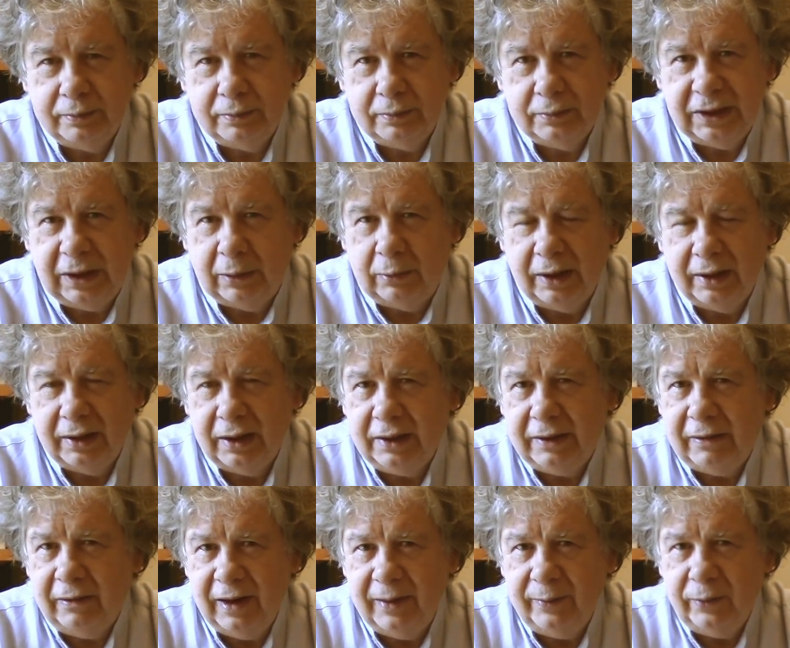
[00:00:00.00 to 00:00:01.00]
¿Se acuerdan
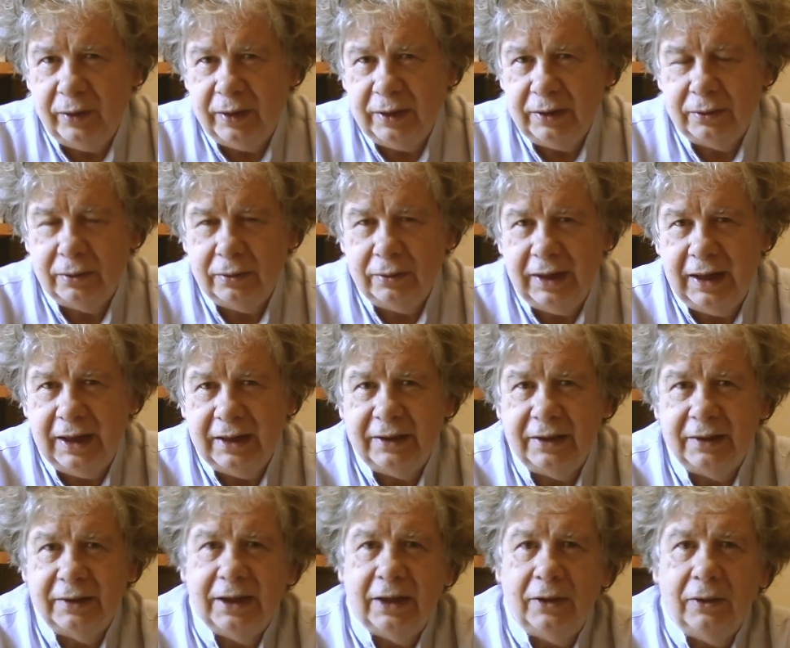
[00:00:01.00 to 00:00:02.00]
que hablamos de eso? El
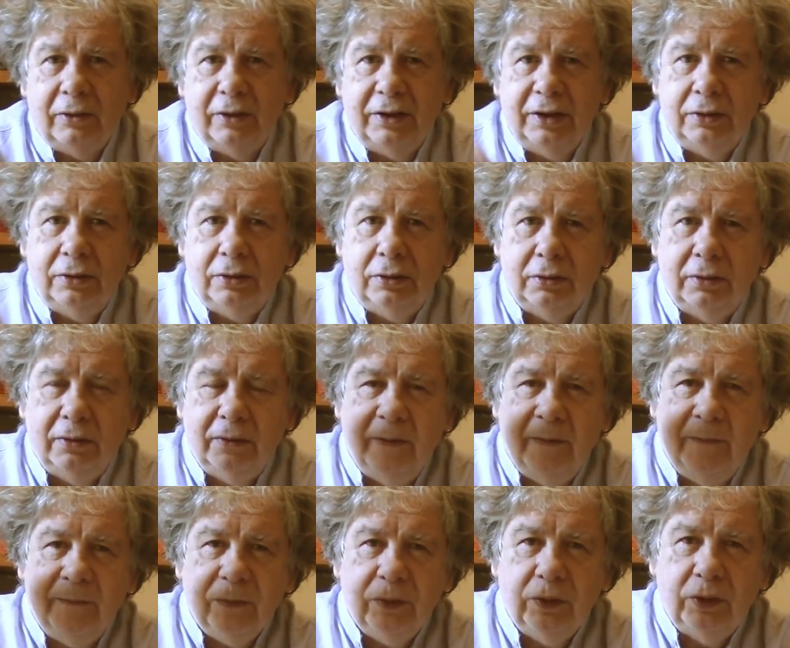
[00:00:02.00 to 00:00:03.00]
atentado con estos
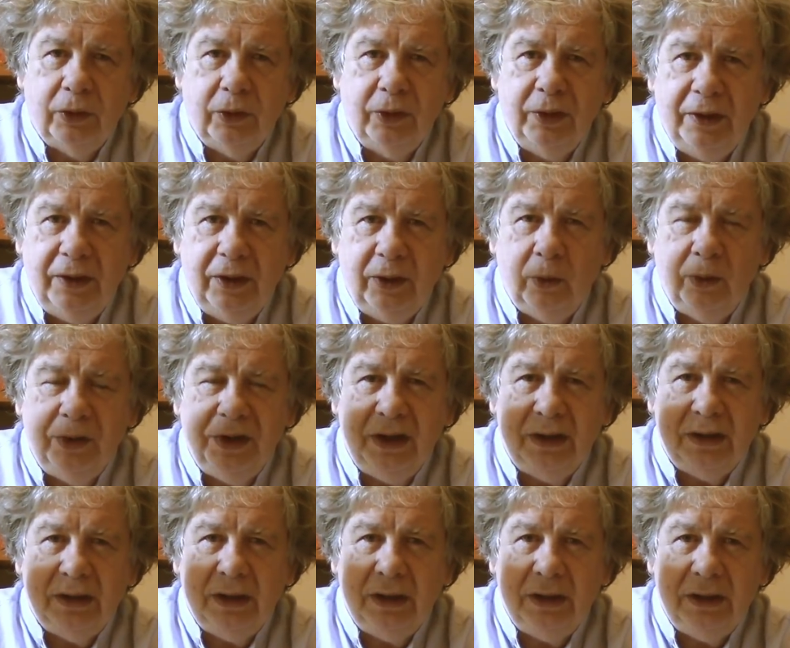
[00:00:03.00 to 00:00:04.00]
drones de
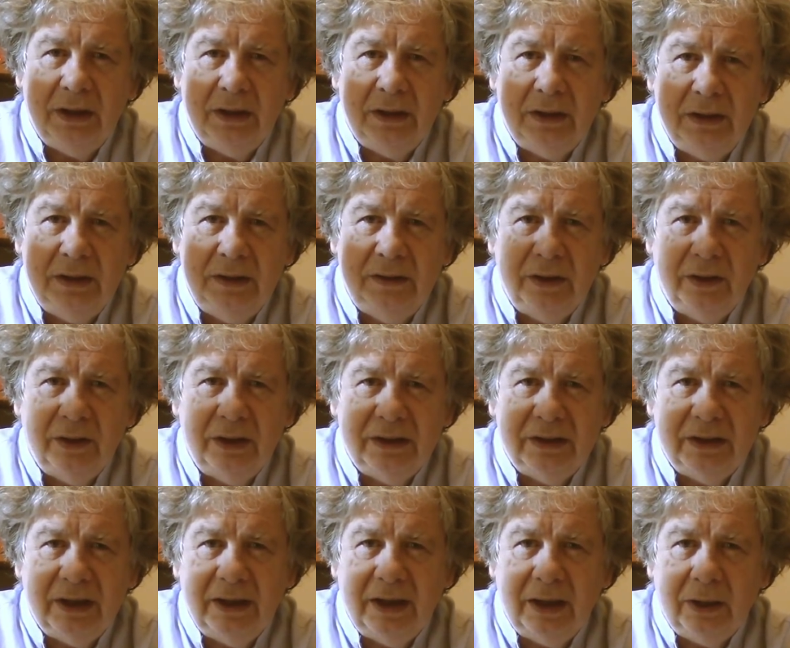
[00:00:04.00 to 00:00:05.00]
juguete que hicieron
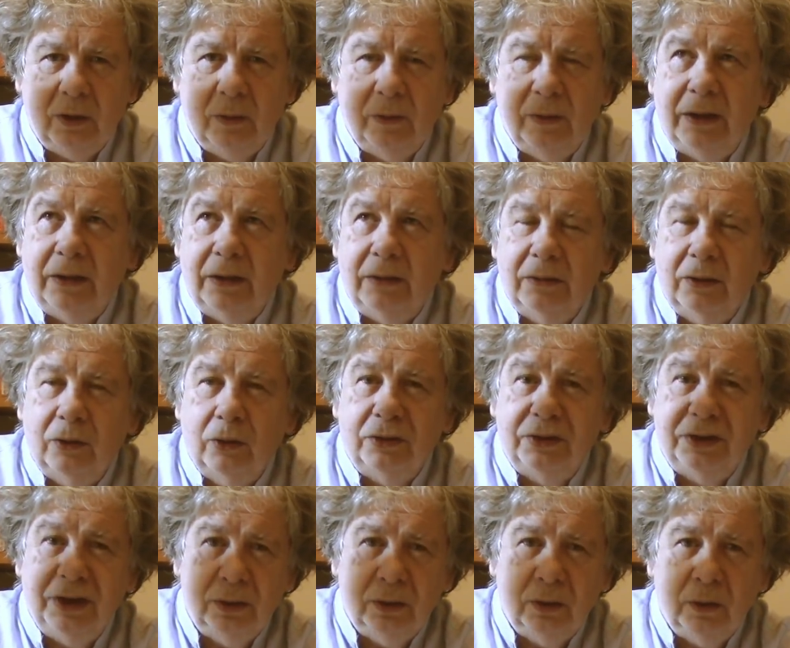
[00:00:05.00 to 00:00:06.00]
estallar como a
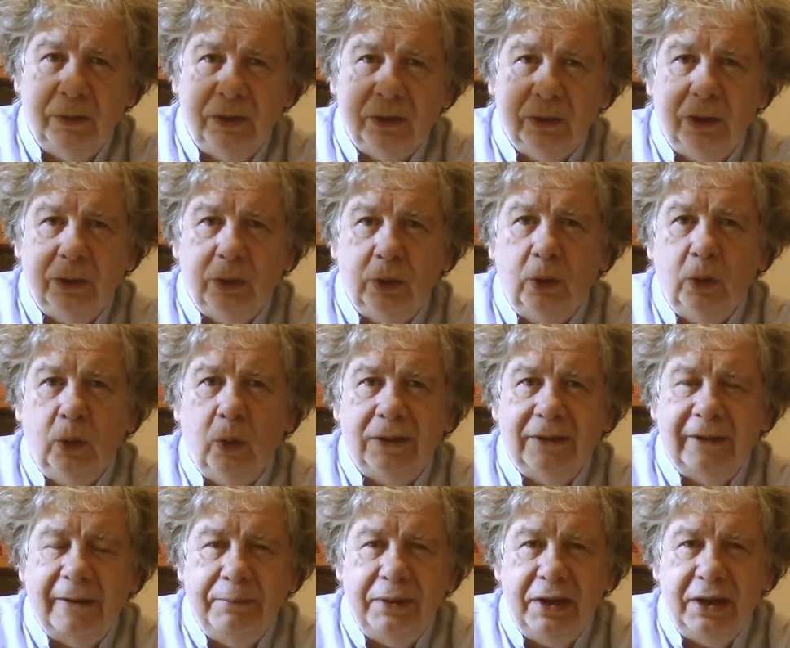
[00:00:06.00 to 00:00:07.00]
200 metros de altura un
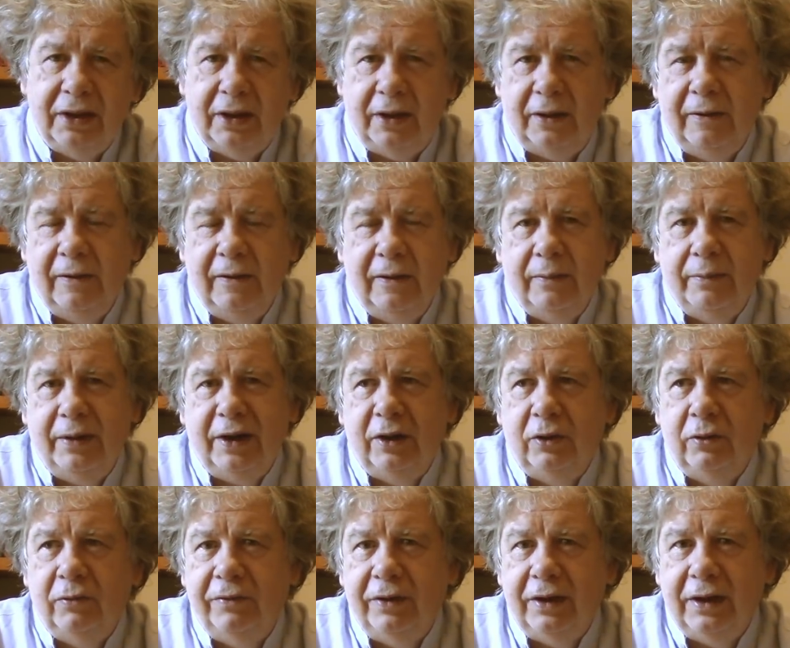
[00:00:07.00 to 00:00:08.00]
guatapique, para que
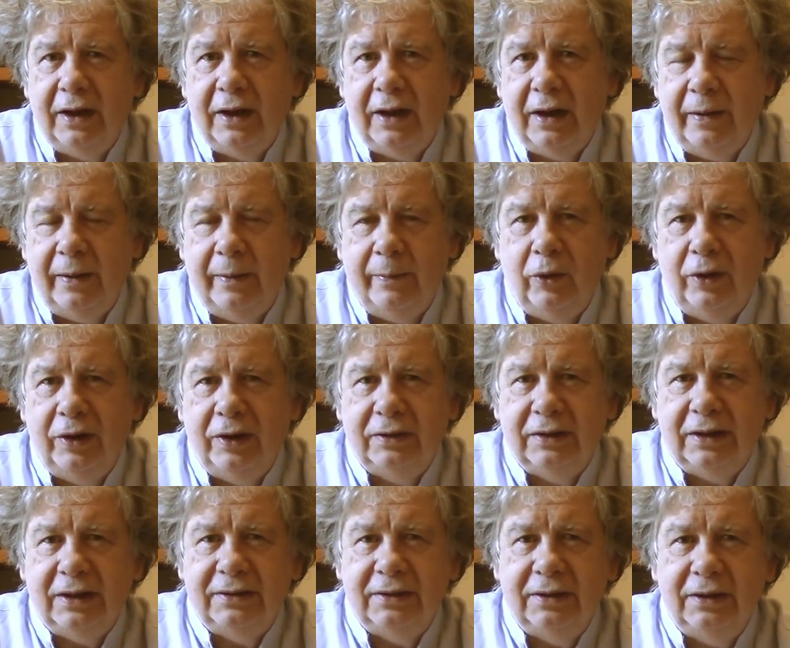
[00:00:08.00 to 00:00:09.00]
no fuera a
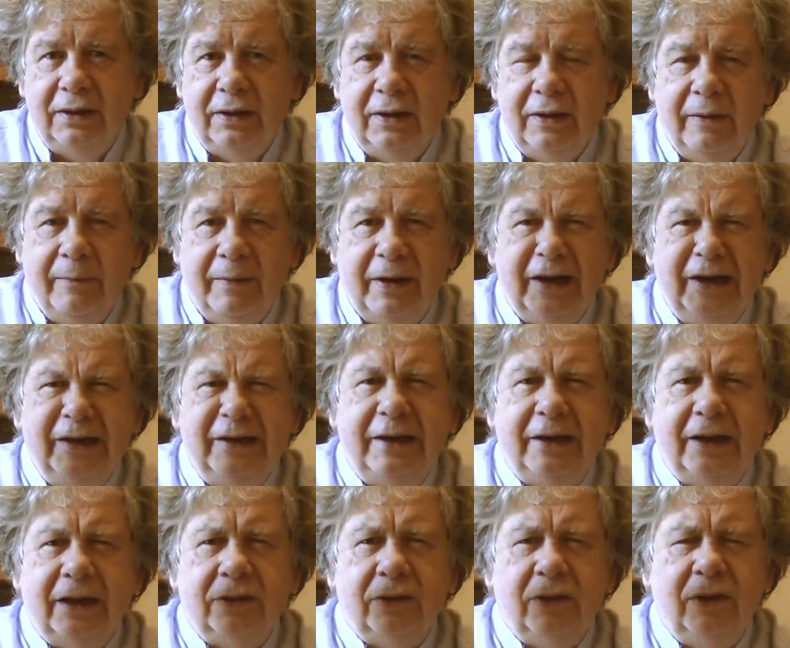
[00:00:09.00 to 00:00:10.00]
molestarse, para que ni
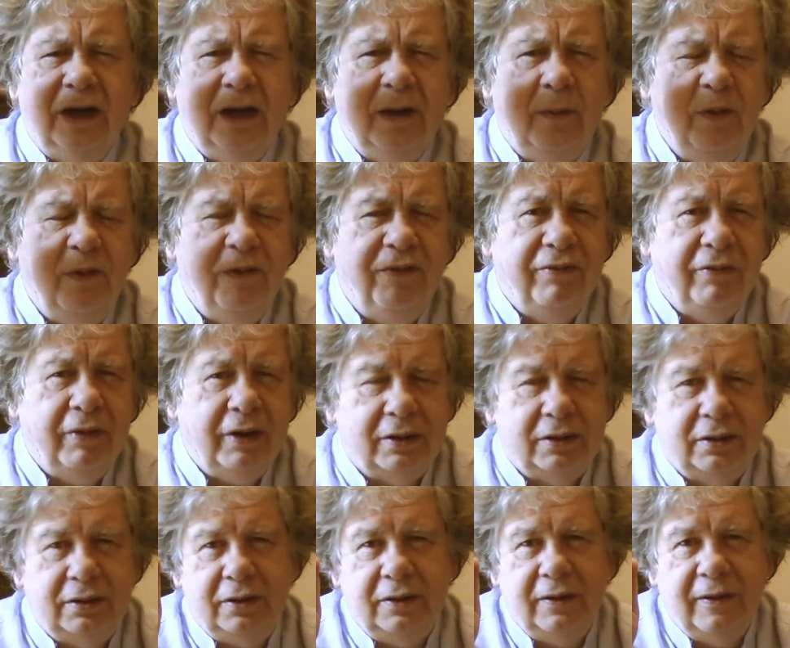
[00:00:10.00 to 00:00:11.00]
siquiera sonara muy
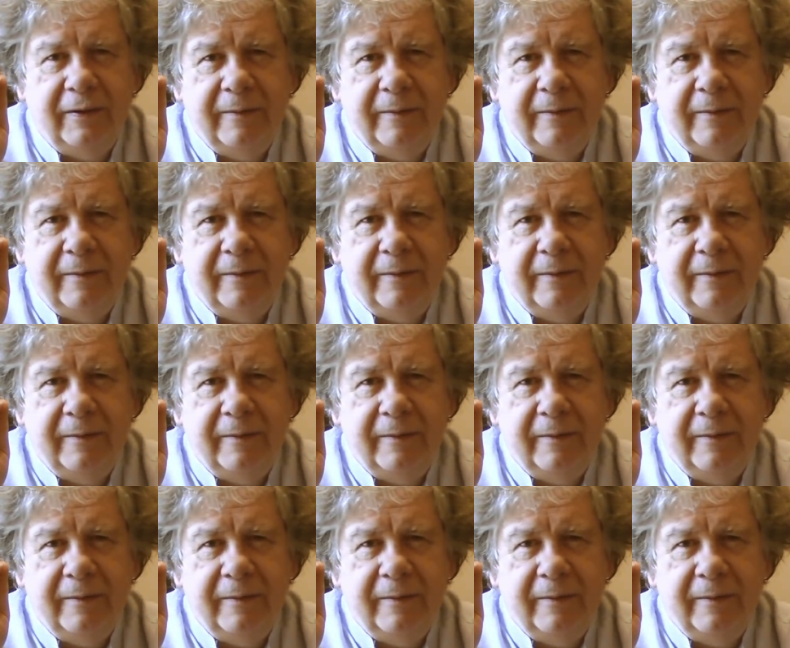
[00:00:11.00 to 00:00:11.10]
fuerte.